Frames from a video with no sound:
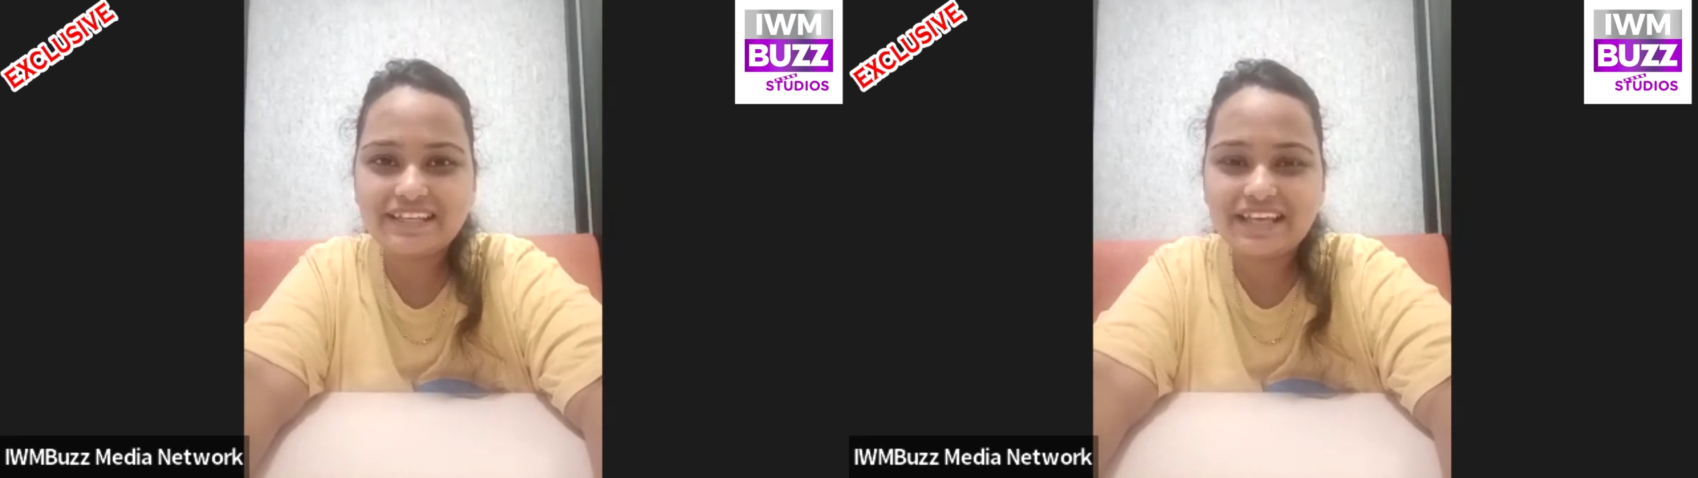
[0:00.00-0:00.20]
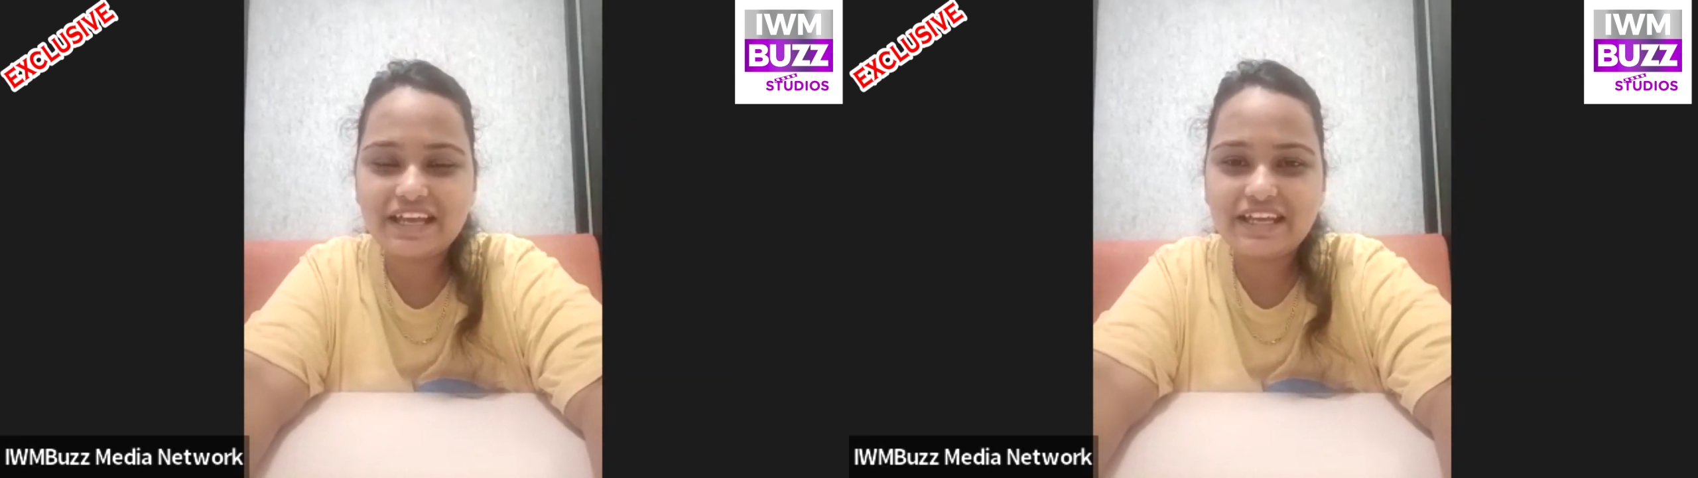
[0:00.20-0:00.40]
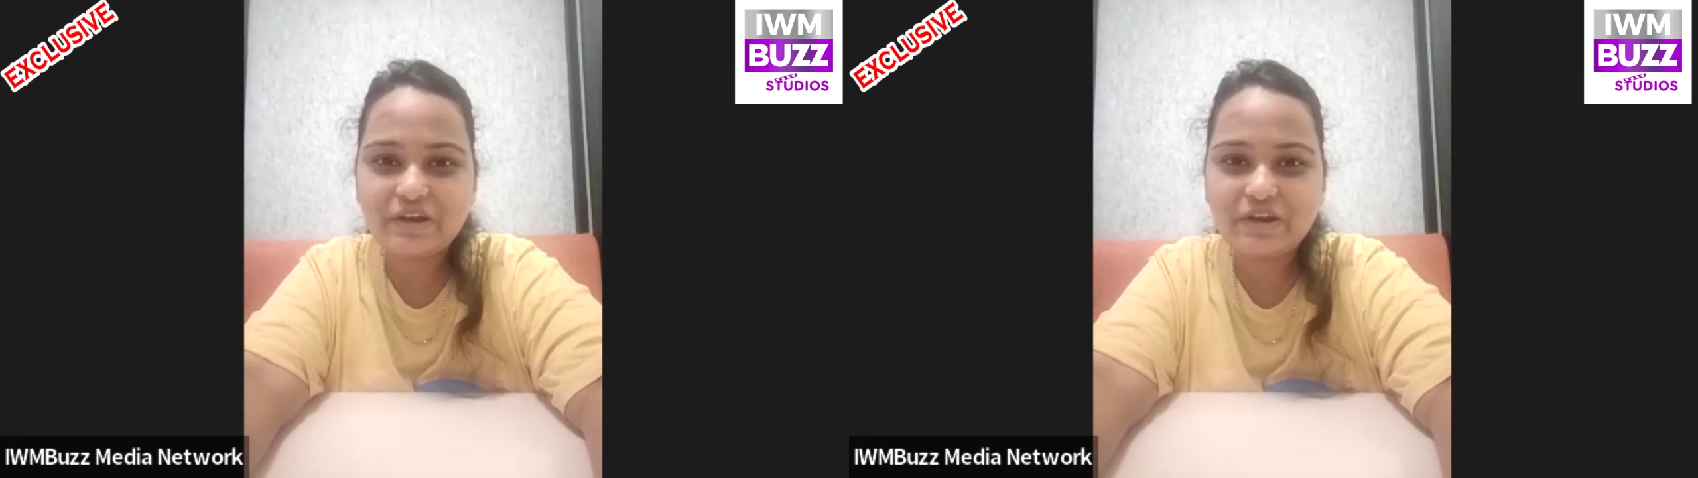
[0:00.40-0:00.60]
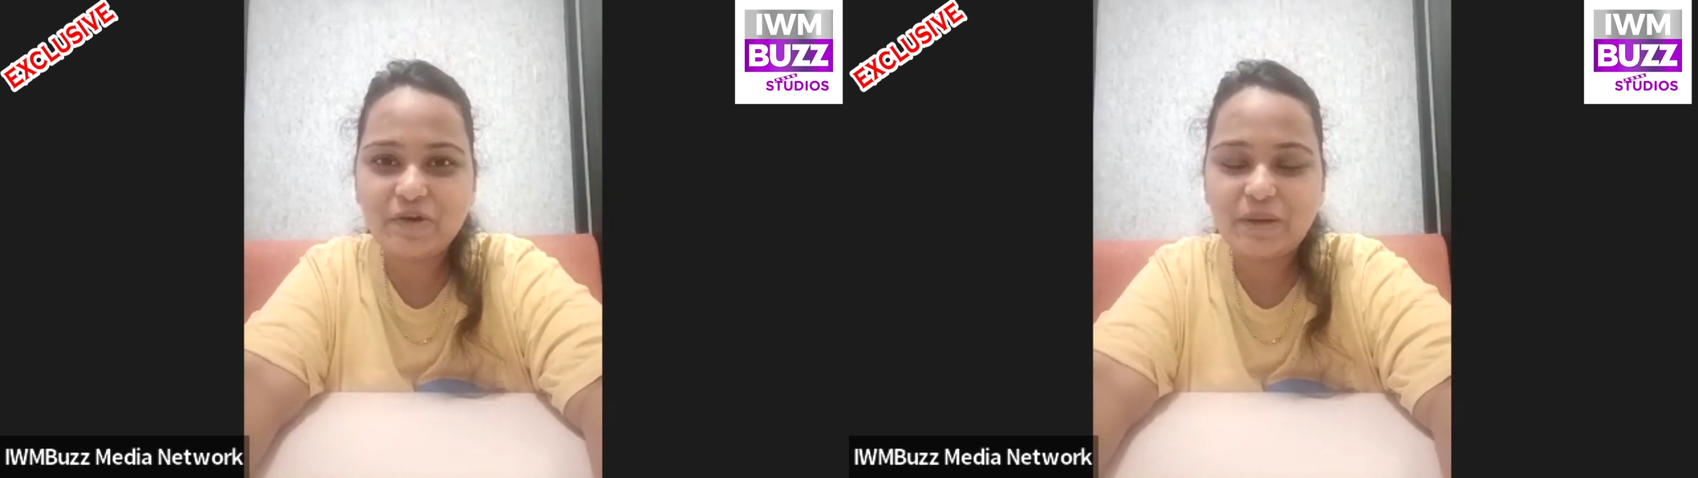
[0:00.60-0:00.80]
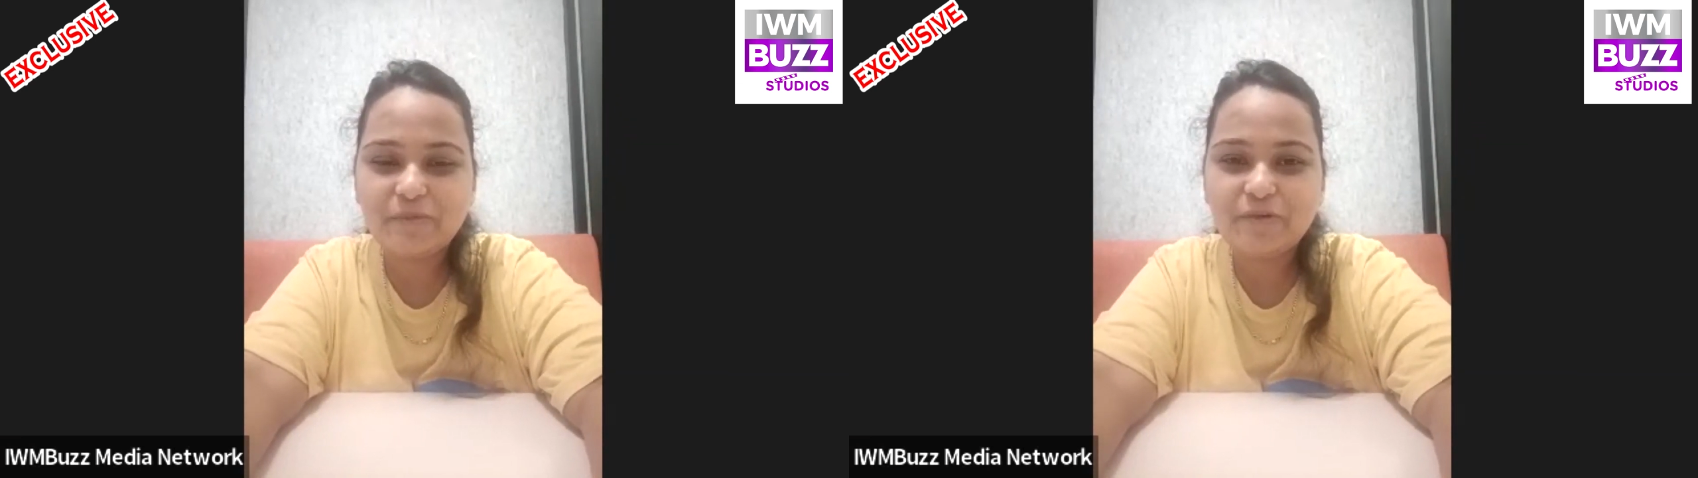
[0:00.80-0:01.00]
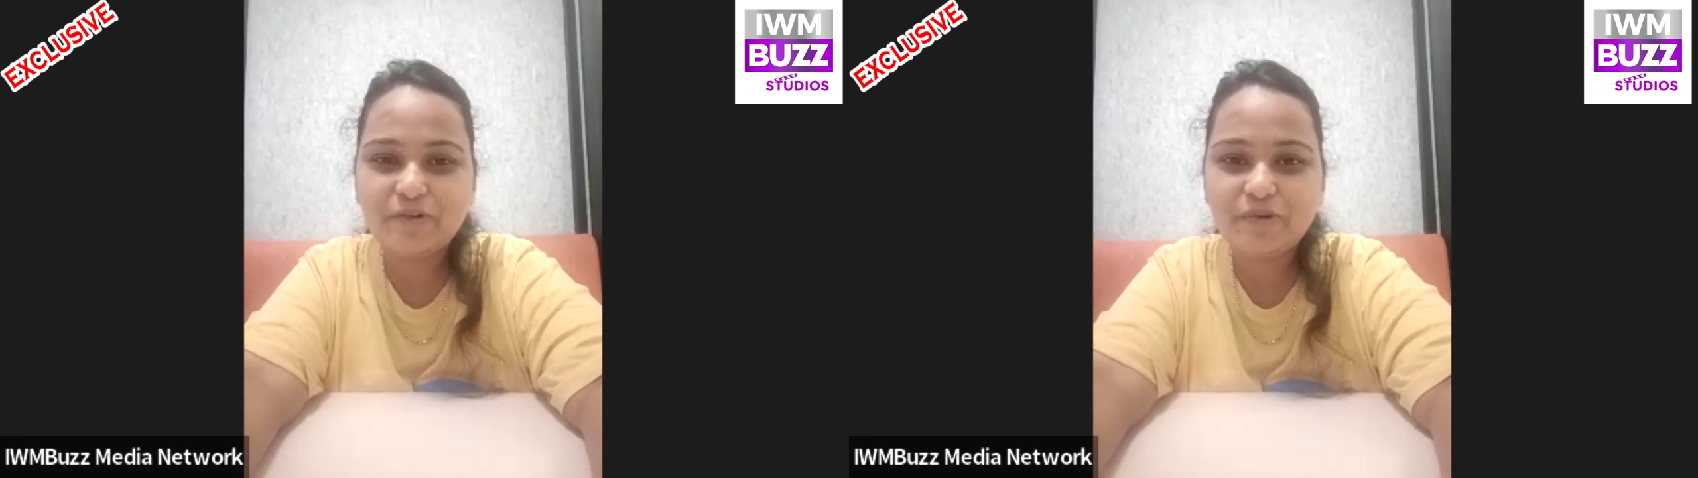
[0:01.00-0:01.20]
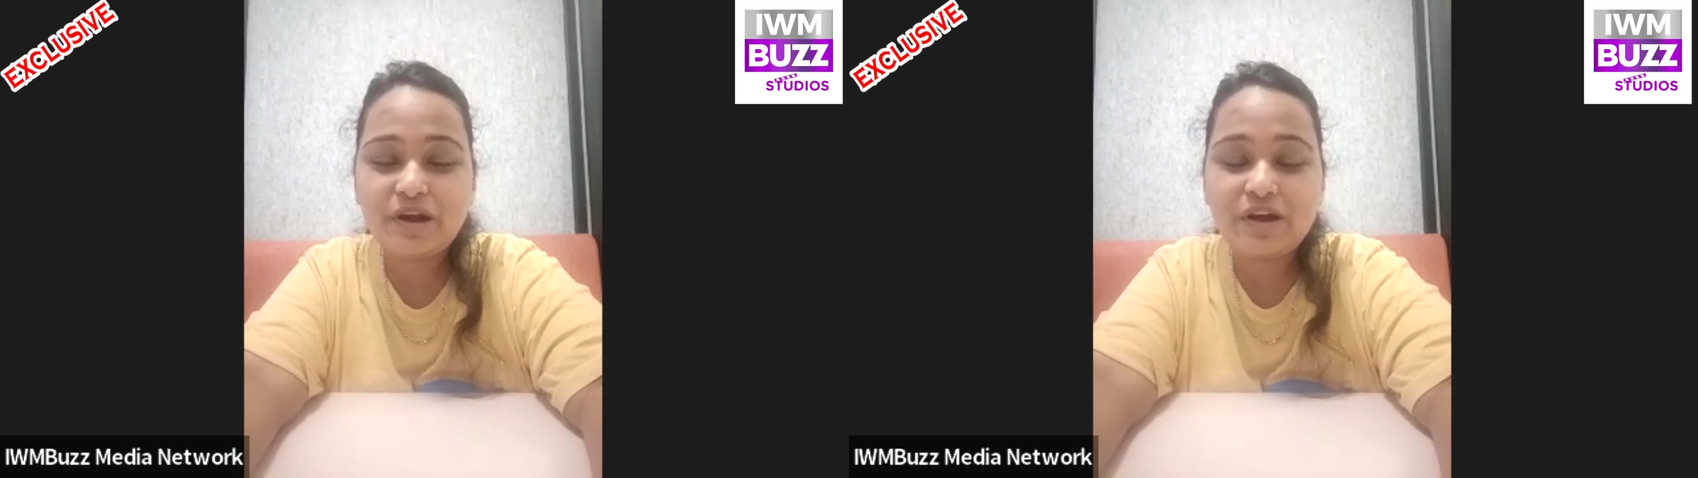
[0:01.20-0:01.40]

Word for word: दिया है और आपको